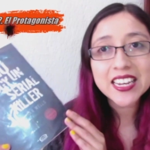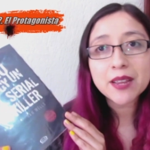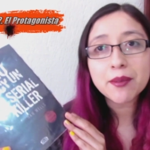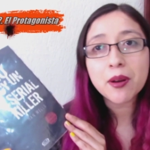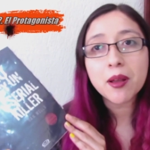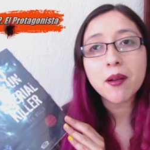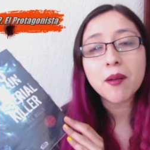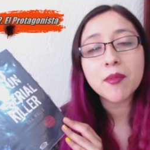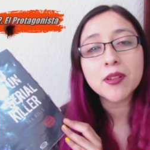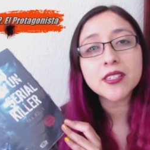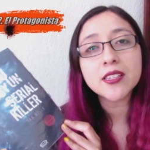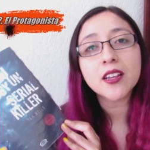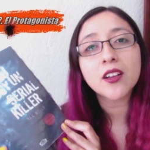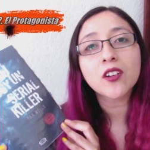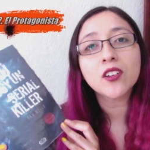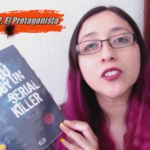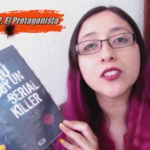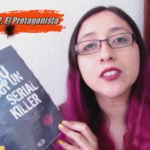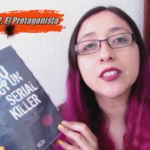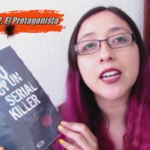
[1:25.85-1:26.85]
libro vamos a
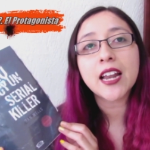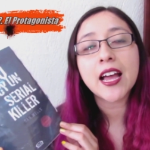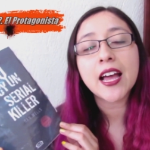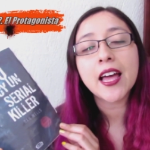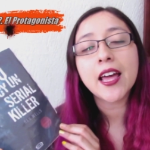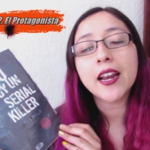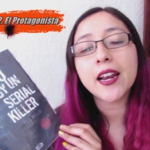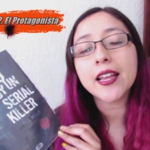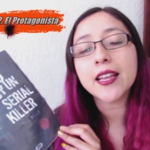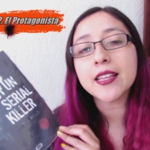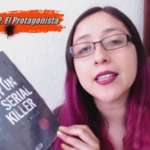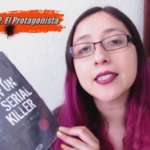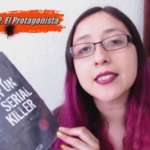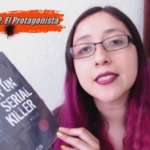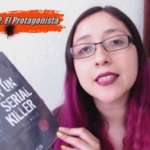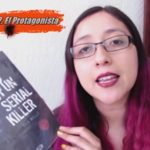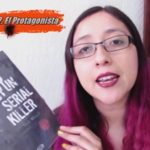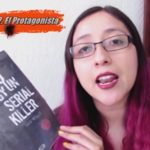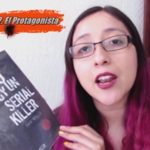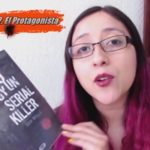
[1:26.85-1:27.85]
encontrar a
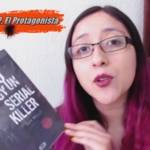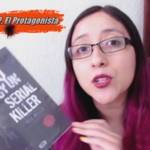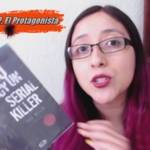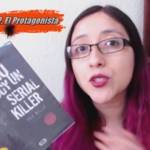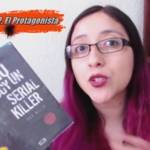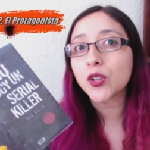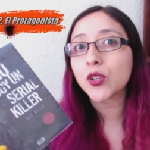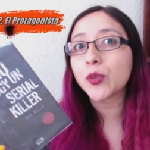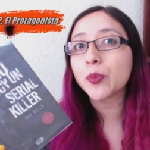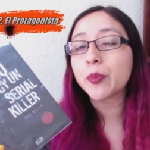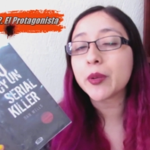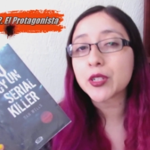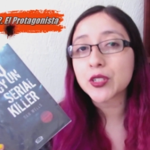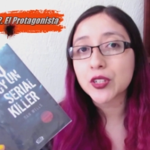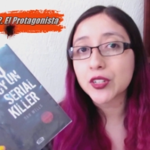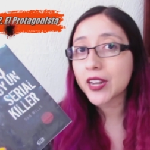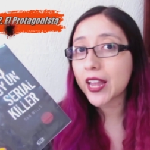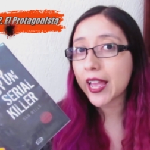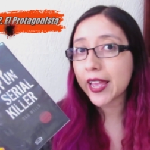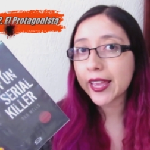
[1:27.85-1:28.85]
este, nuestro
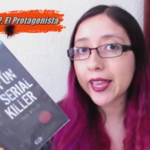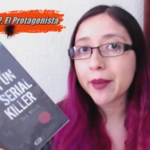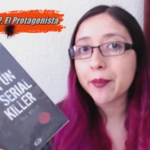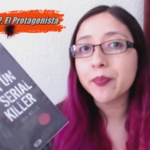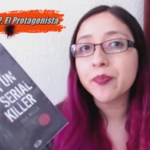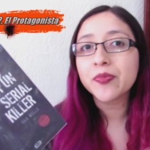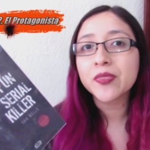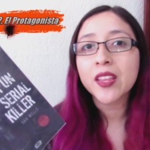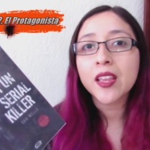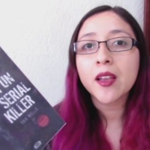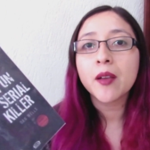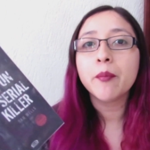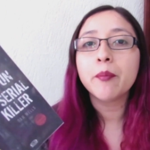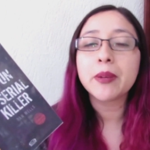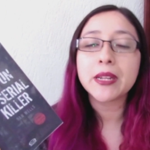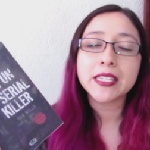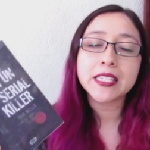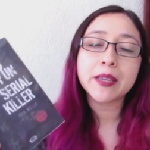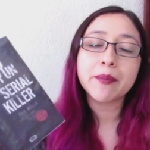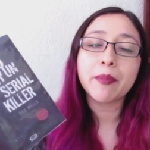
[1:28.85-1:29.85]
personaje
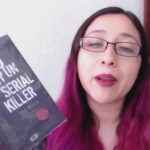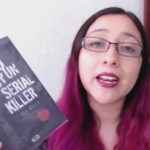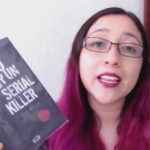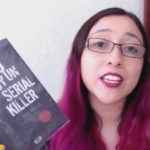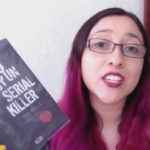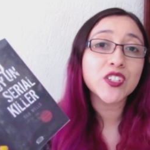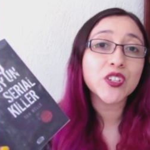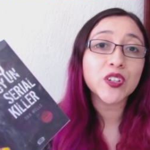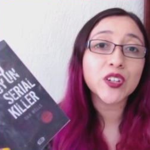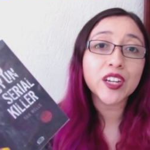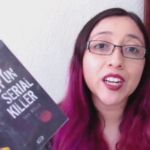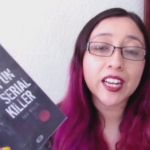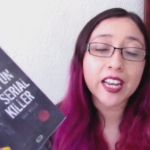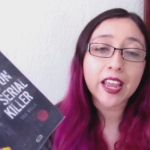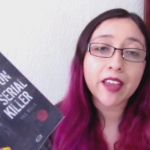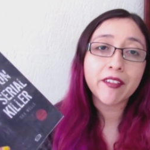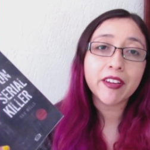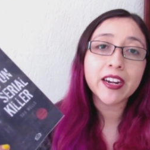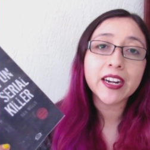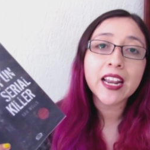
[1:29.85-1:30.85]
principal que es John
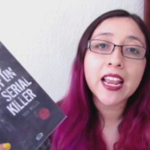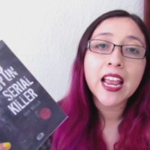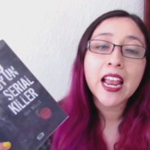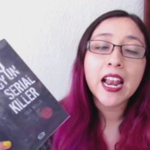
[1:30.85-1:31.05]
Clever,